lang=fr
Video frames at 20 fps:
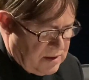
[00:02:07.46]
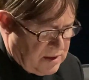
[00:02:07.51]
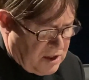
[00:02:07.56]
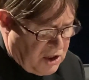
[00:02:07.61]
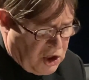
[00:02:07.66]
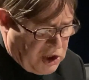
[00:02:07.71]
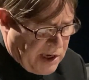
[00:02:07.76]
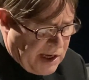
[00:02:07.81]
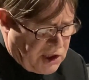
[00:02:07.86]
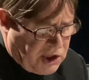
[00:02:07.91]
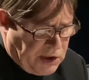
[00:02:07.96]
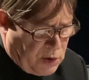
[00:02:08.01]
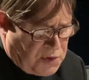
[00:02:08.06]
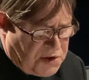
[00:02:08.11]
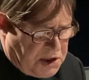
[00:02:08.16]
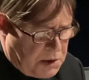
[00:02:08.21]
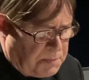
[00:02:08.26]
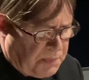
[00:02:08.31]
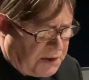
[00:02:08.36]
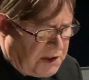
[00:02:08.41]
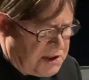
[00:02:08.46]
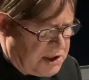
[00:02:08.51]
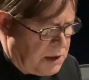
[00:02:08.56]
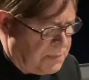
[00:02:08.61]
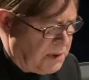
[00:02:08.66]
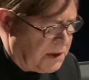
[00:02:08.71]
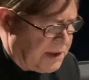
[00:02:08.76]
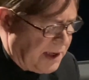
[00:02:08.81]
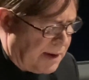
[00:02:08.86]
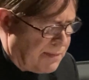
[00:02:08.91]
Si j'ai agi aussi
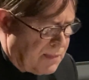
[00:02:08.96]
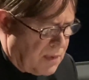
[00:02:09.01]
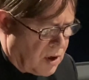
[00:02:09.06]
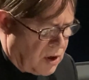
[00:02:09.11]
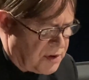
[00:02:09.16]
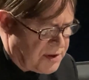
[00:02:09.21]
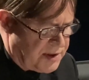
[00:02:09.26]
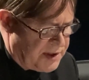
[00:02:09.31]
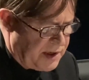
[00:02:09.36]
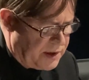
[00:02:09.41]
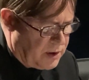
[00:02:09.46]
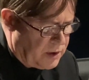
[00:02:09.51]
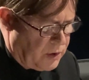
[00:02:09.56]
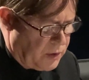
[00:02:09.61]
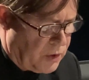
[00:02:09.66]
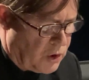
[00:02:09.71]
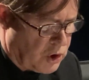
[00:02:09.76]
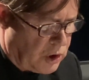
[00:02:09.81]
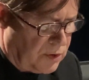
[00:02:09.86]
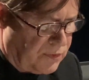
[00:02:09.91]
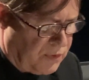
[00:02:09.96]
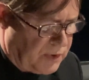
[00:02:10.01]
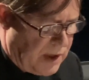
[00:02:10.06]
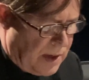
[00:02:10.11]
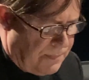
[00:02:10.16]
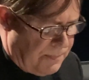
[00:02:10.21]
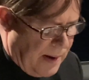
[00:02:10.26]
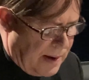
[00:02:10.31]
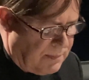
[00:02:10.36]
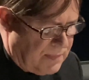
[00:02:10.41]
précipitamment, c'est que je ne
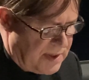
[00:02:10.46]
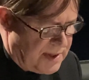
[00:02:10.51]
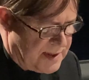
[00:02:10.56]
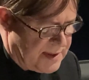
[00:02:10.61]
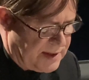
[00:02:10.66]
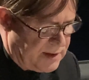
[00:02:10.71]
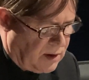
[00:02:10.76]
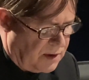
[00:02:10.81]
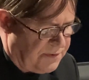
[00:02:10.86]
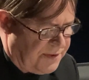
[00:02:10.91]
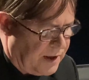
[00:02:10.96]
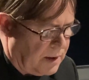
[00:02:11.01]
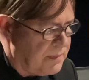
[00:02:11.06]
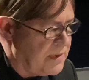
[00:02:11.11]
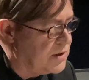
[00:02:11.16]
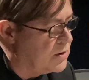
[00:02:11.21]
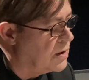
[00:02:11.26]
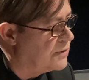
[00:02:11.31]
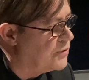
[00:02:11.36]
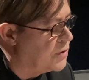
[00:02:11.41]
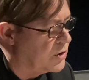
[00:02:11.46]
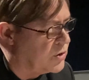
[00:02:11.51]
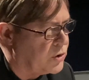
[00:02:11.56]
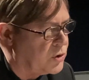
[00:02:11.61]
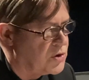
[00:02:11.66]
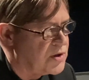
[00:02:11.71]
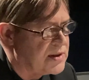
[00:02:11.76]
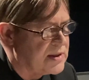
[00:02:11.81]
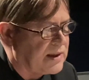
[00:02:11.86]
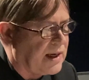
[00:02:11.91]
voulais pas me laisser enfermer dans
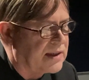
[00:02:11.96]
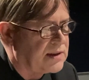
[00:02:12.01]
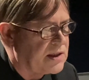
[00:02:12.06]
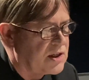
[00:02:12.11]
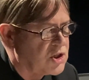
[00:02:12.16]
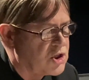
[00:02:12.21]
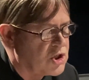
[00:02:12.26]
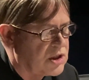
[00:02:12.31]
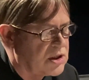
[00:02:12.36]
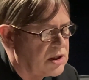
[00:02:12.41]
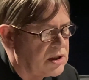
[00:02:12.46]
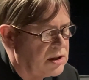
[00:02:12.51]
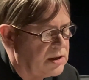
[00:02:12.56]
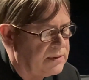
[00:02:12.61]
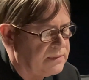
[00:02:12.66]
votre stratégie.